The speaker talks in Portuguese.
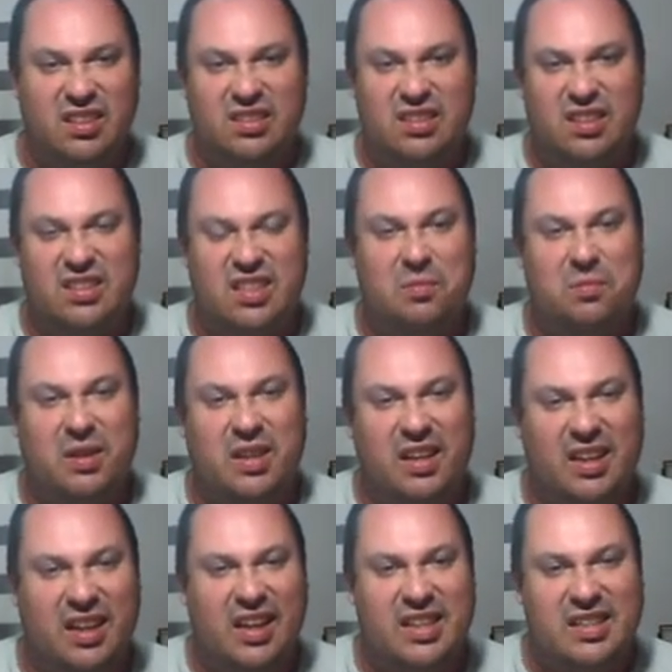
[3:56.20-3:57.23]
Vocês sabem que a
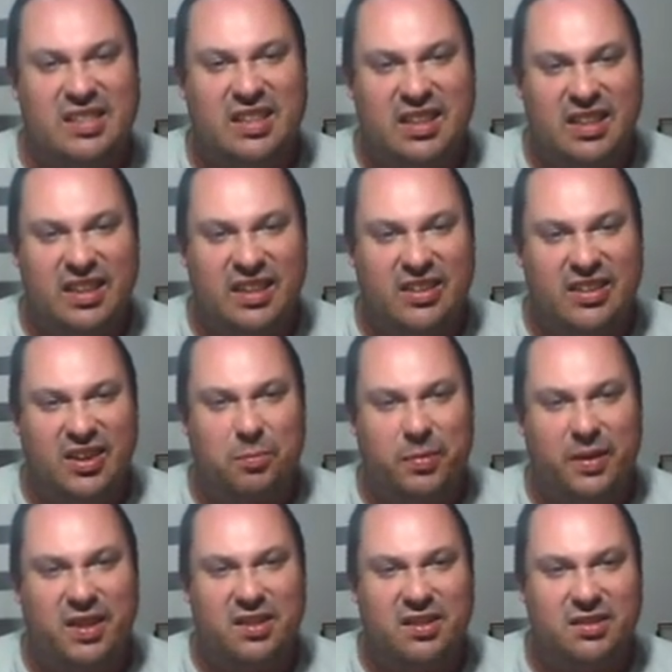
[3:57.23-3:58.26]
Grécia é o elo
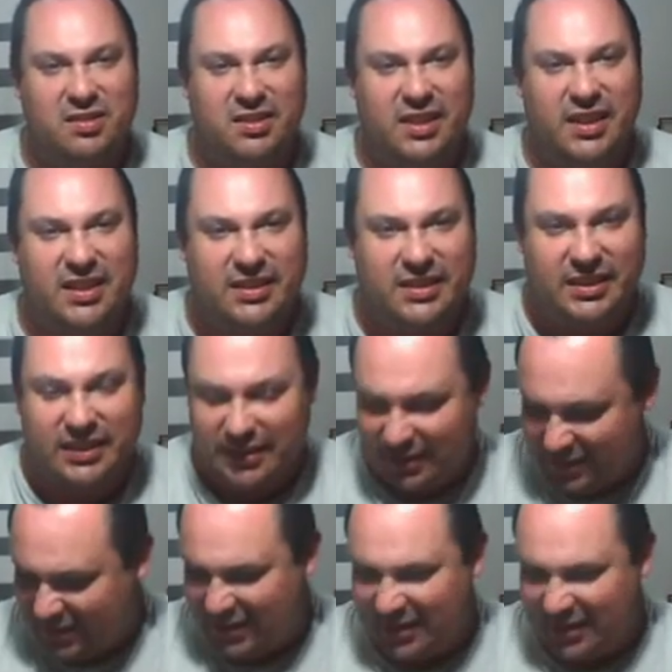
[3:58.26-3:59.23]
perdido, né, gente? Né?